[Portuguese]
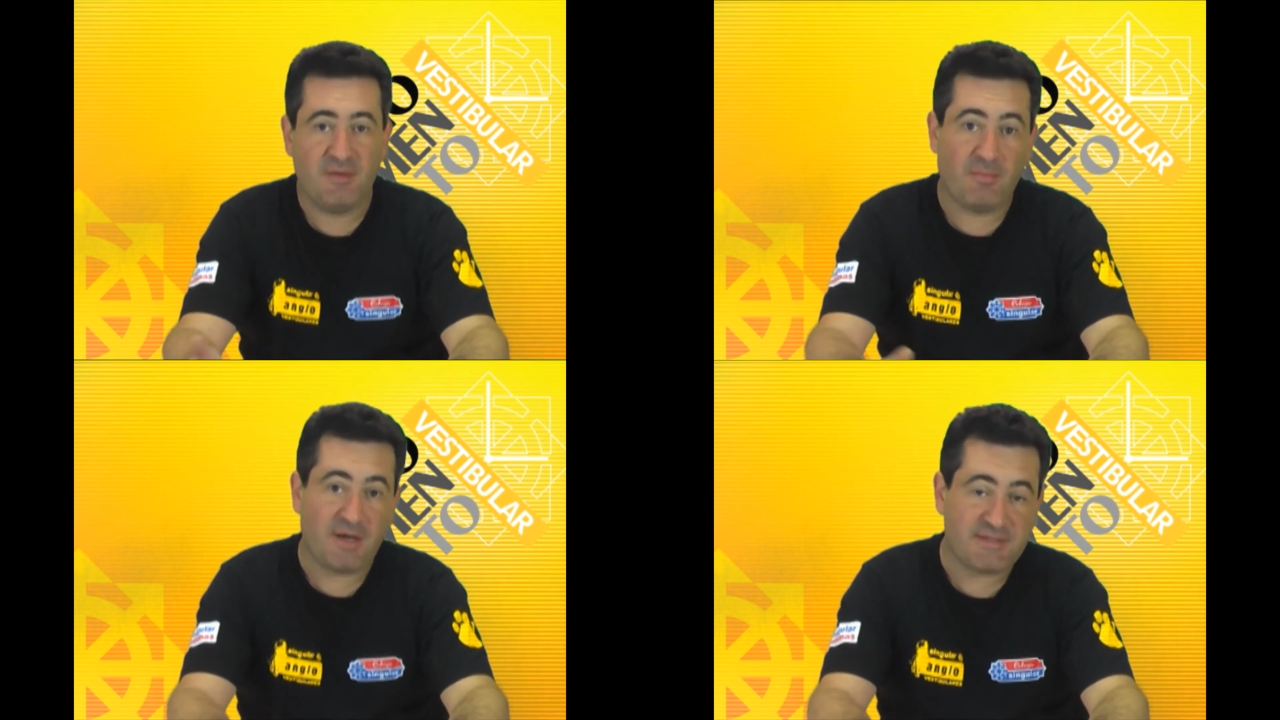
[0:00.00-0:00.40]

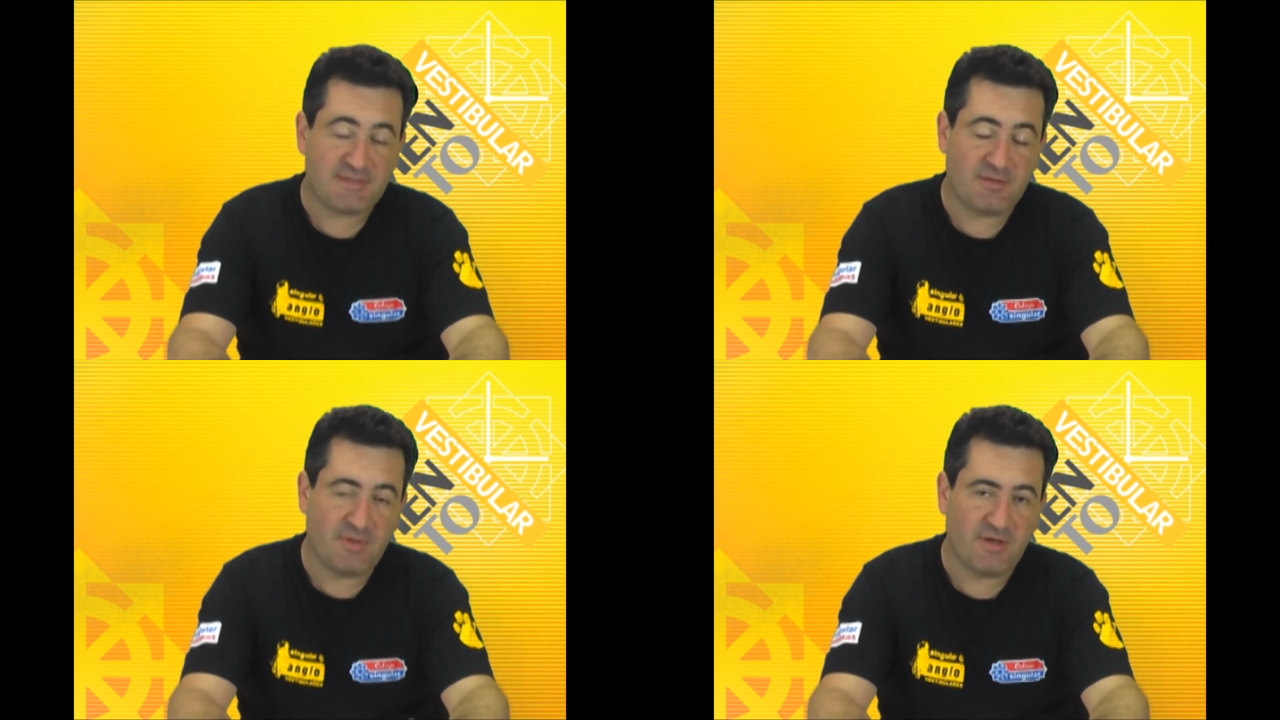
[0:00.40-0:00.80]
mas
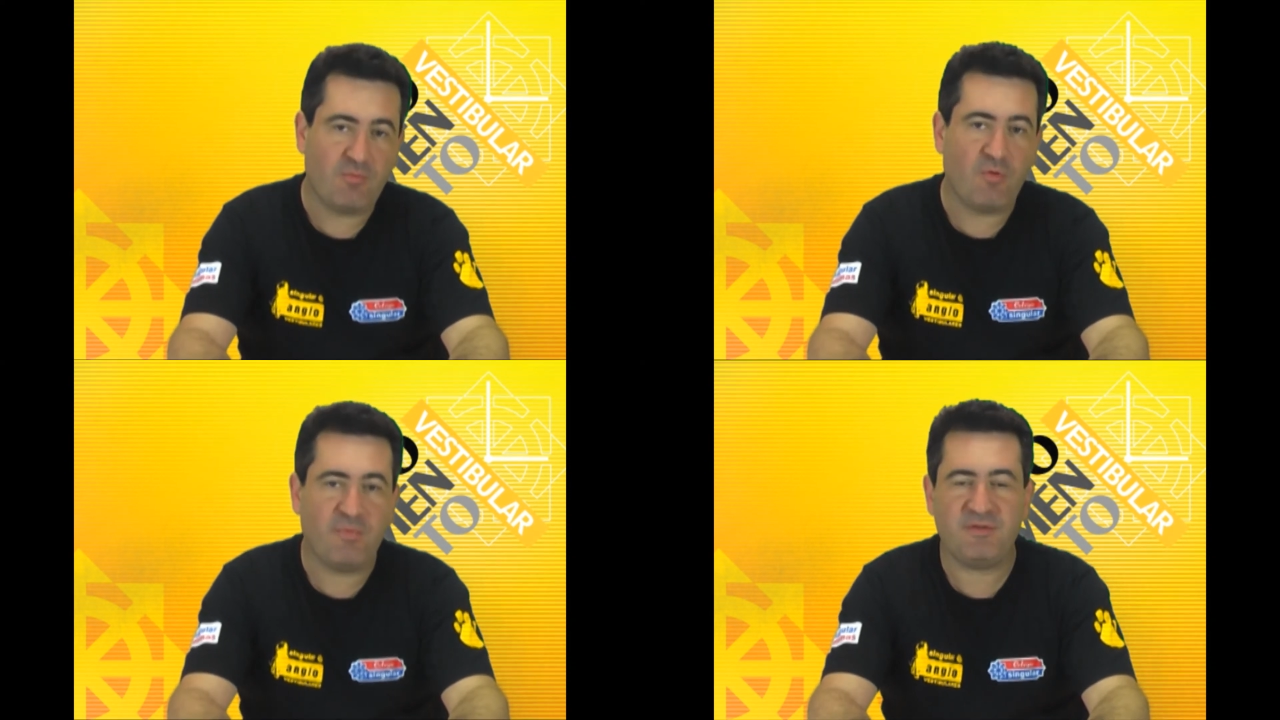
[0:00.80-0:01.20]
também é
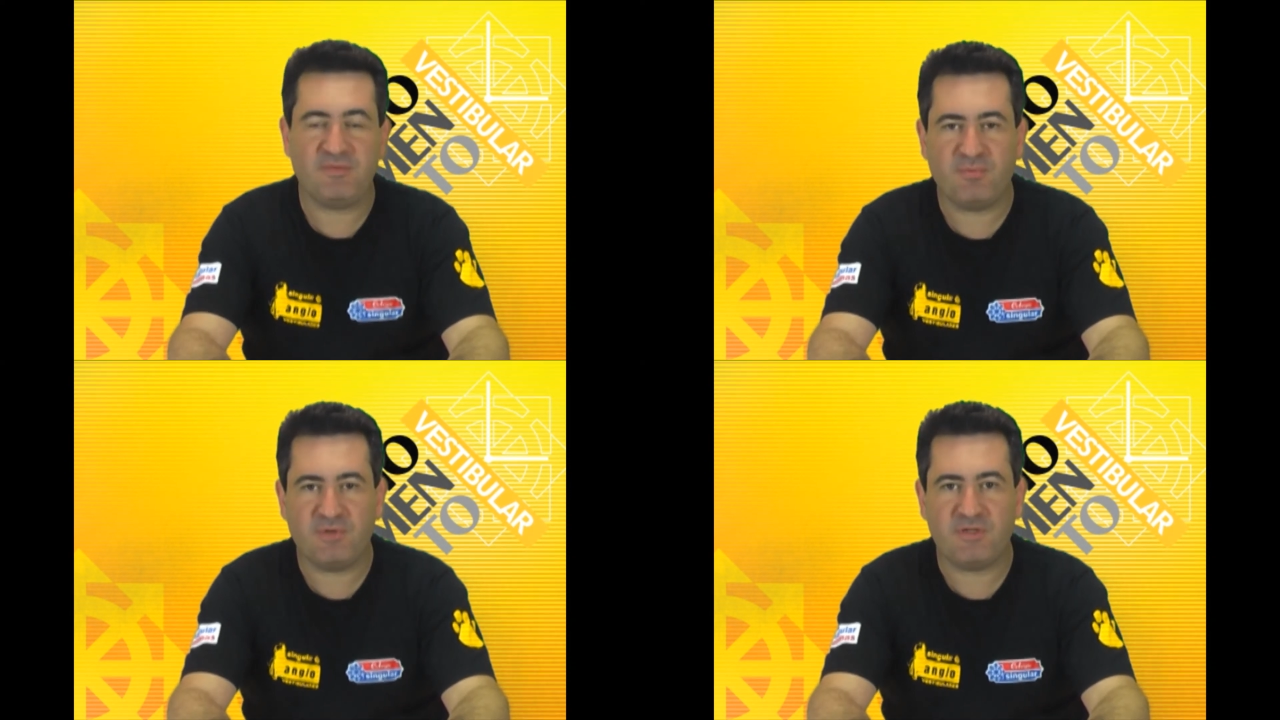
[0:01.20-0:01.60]
um
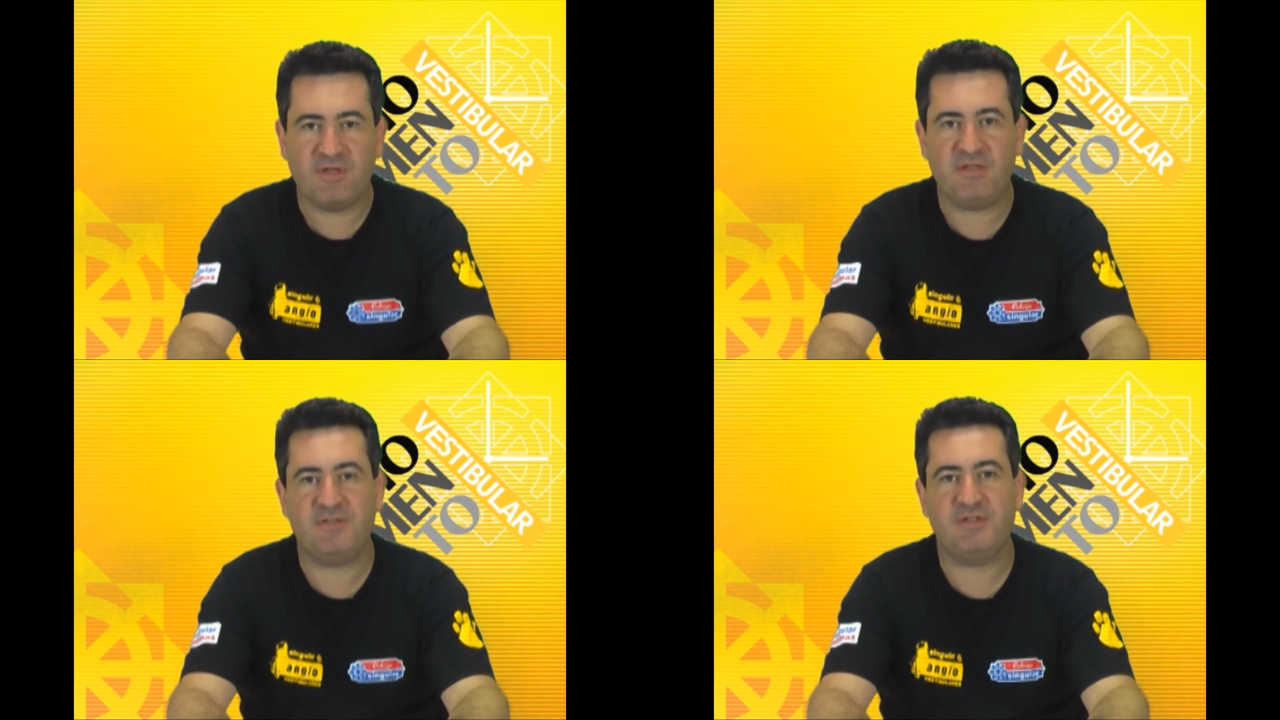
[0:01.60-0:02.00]
momento
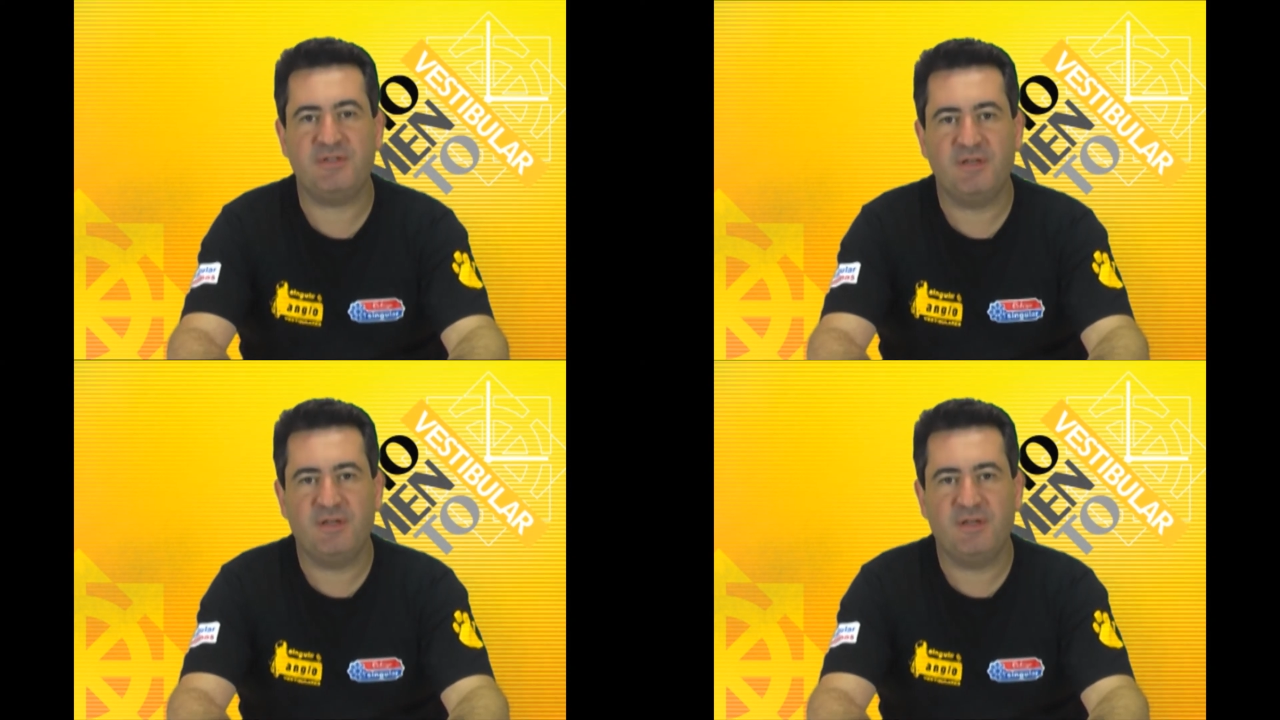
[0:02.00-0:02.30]
importante